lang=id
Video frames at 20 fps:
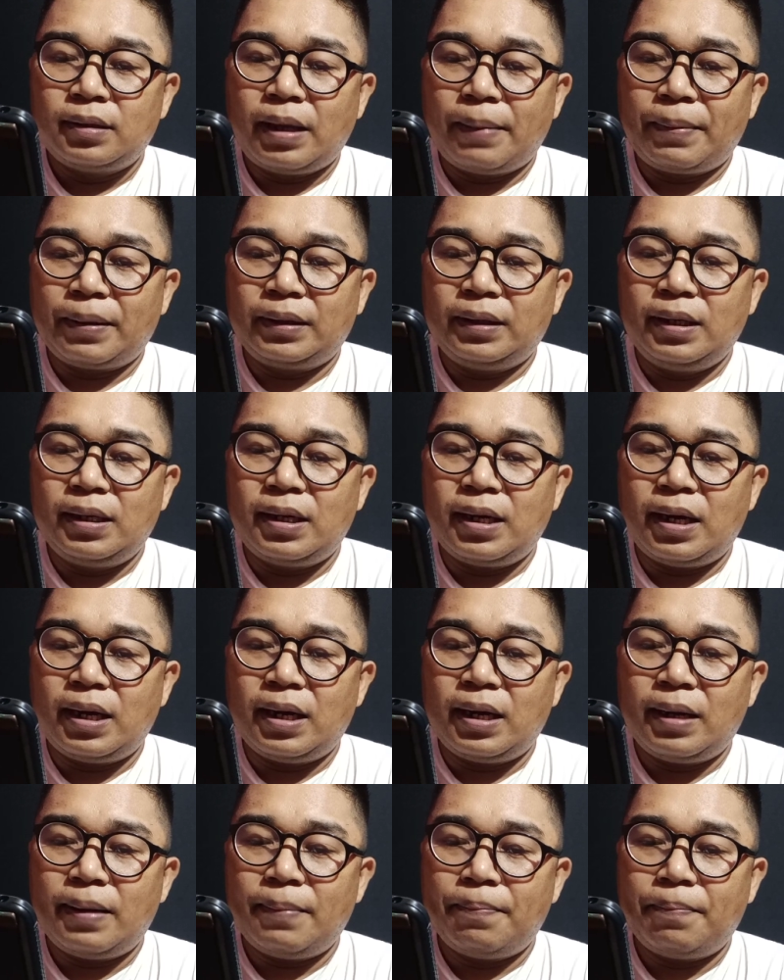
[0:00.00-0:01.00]
Tahap
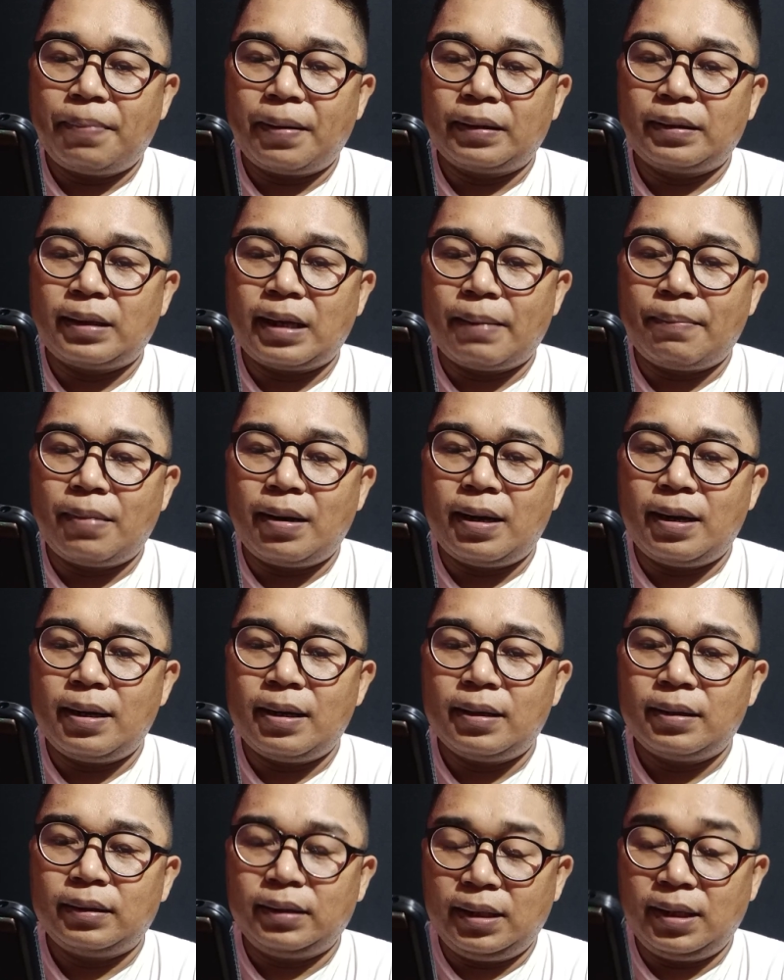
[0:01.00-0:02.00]
ketiga,
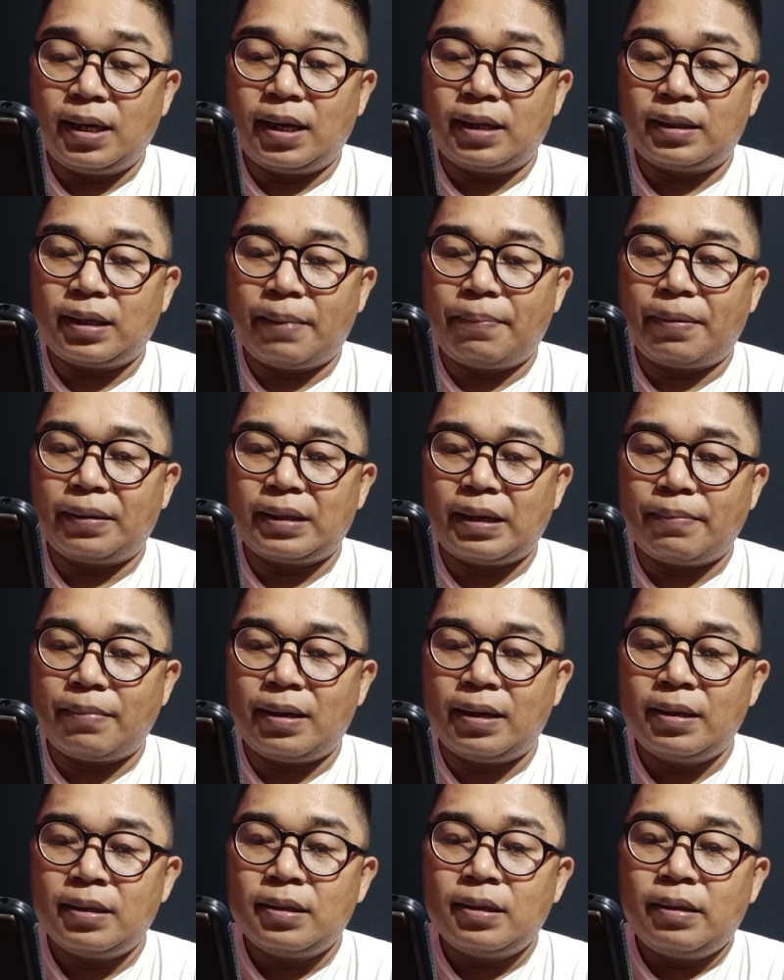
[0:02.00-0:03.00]
pertama, tiga, tahap
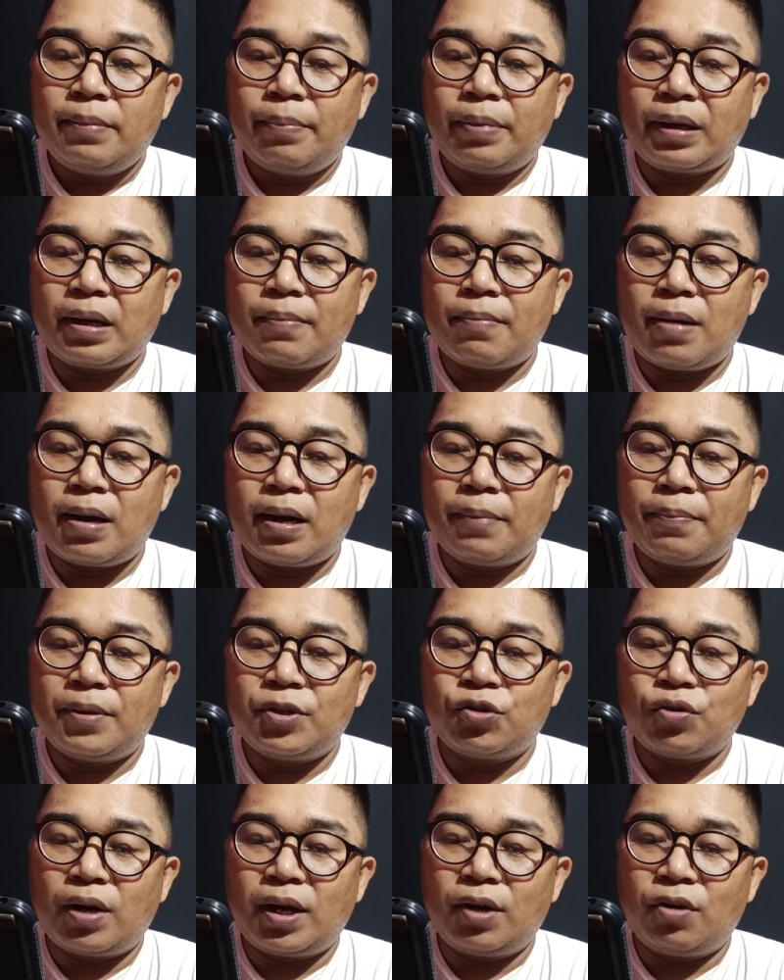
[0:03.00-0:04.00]
pertama, perkembangan
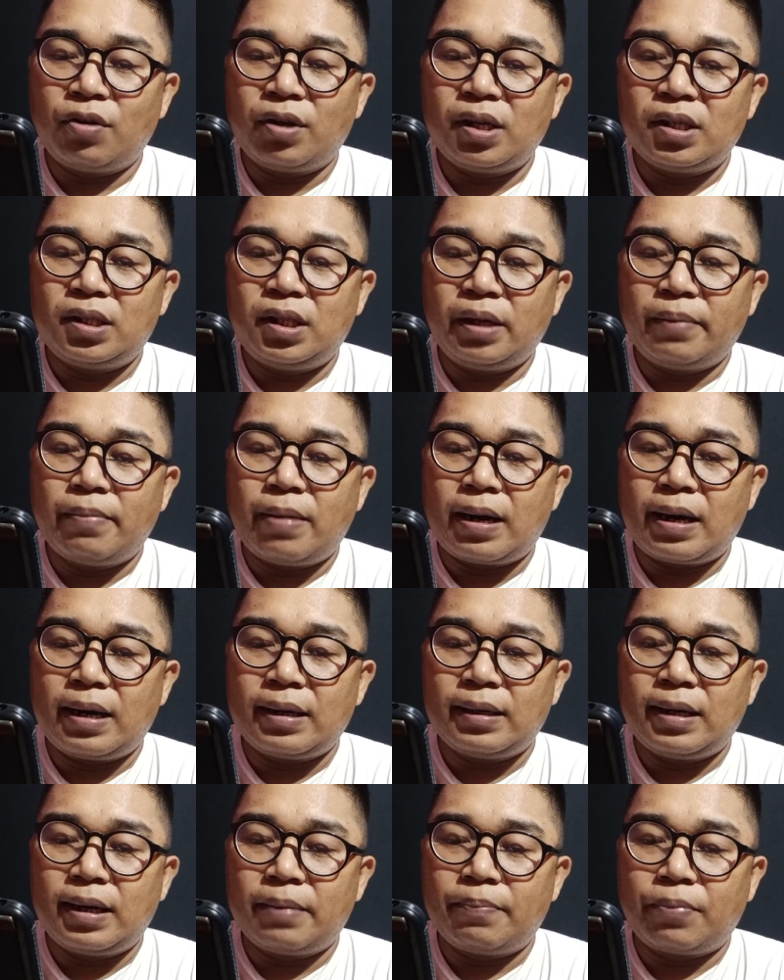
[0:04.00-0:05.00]
penjualan logistik
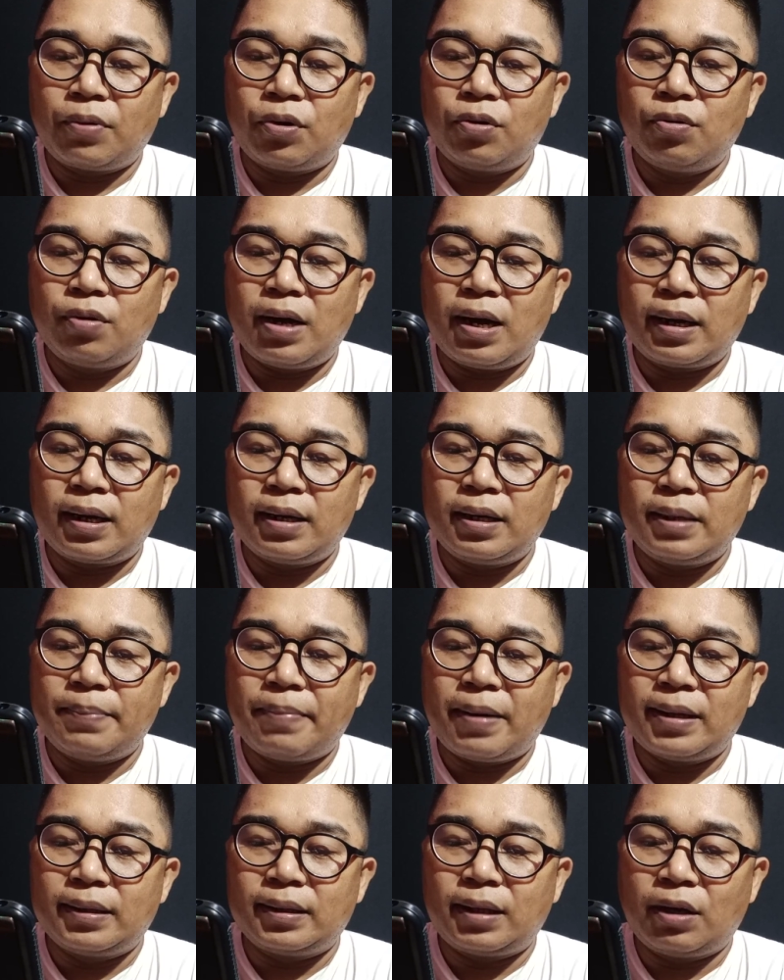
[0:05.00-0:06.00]
barang dan produk akan
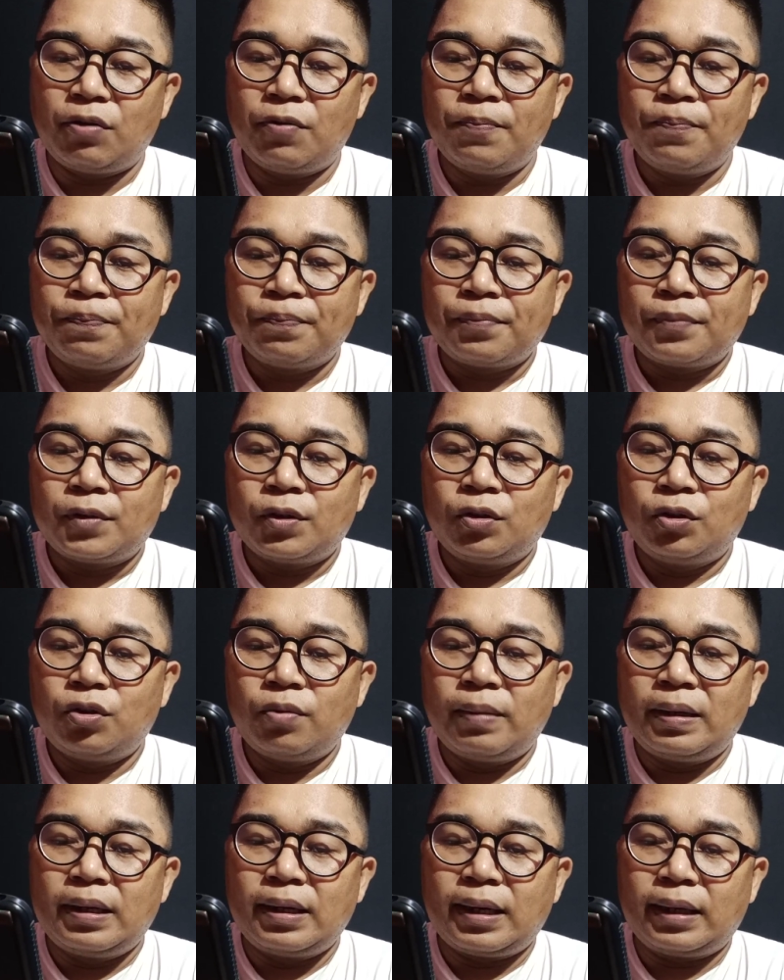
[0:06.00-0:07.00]
dipantau untuk
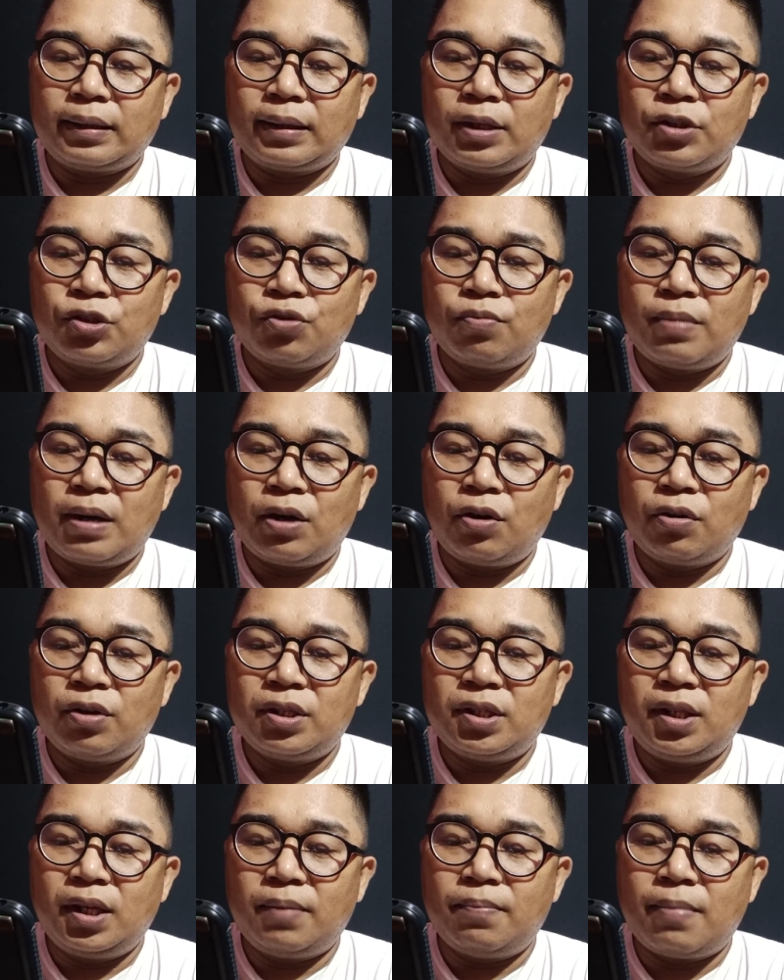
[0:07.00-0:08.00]
meningkatkan jumlah
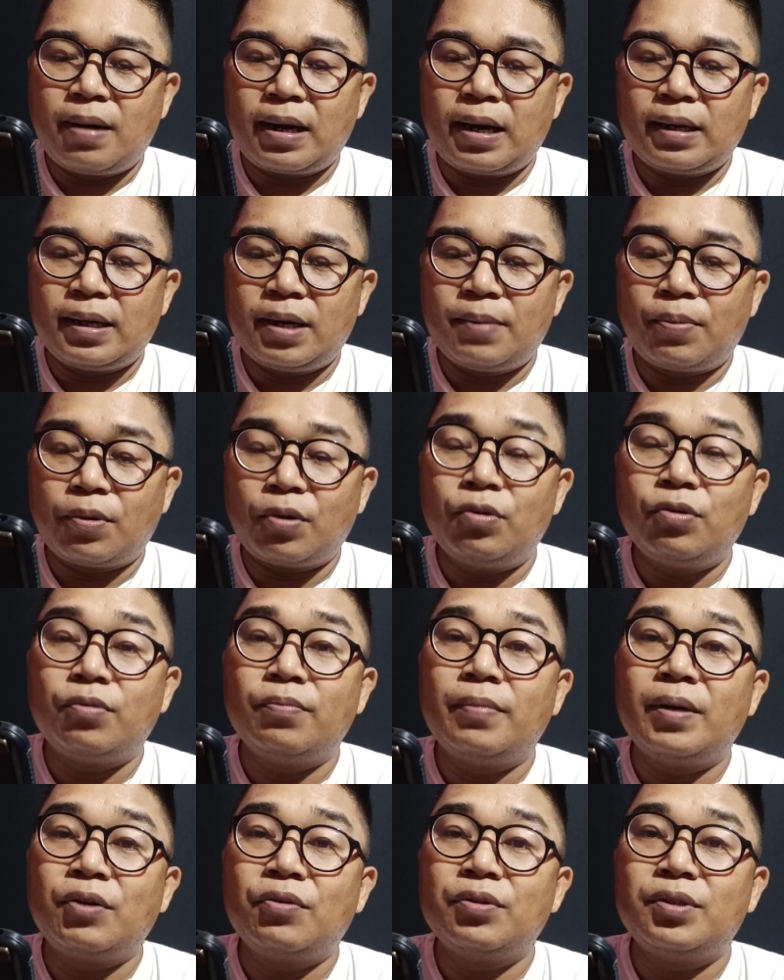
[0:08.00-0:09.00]
logistik barang dan produk
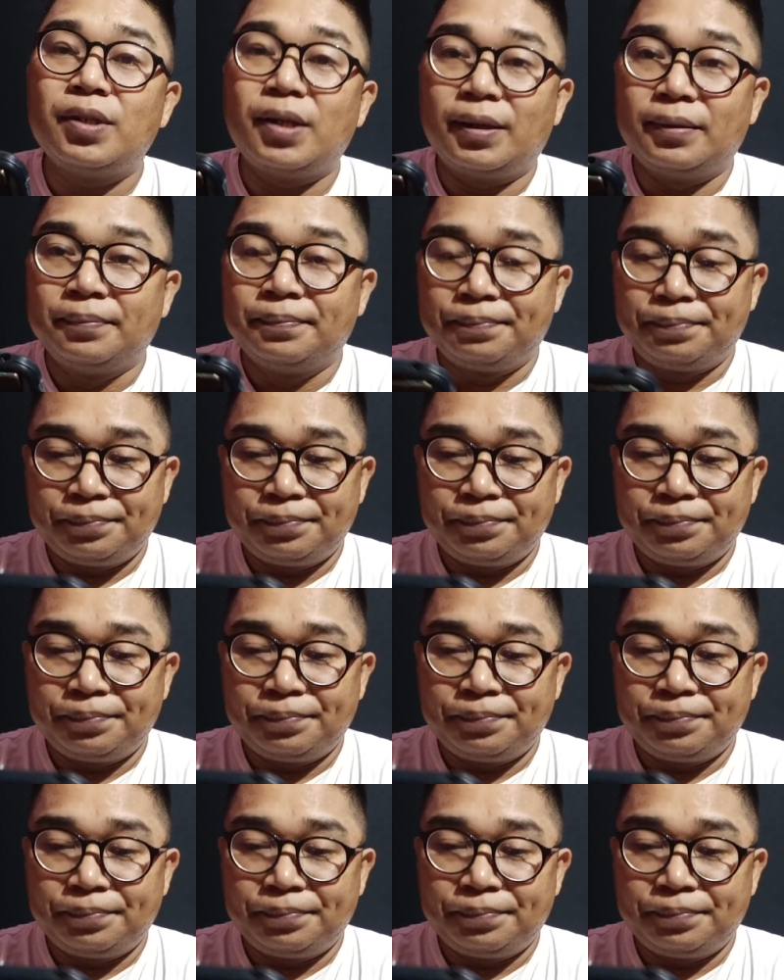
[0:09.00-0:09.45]
berikutnya.